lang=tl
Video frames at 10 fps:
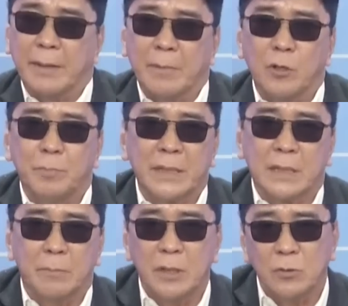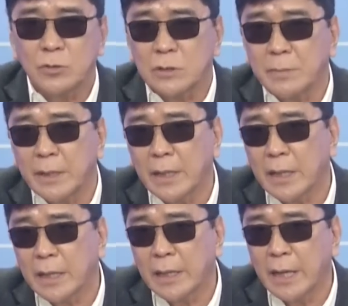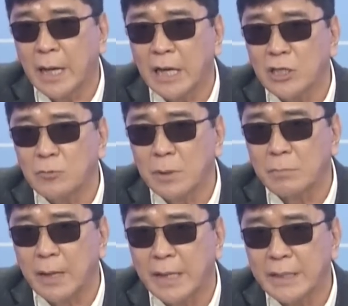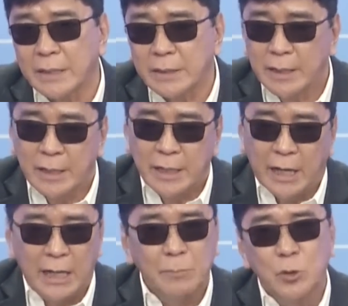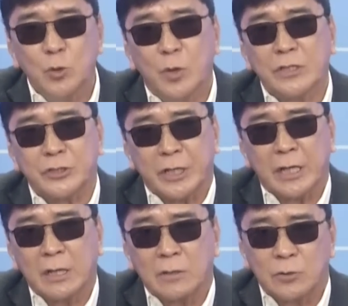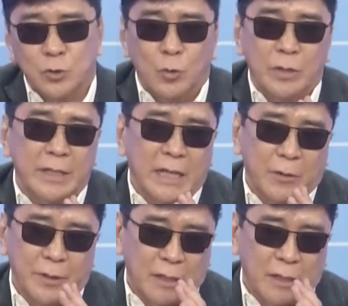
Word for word: Malupit kami doon sa mga ayaw magbayad. Alam niyo ho kasi, gusto kong linawin,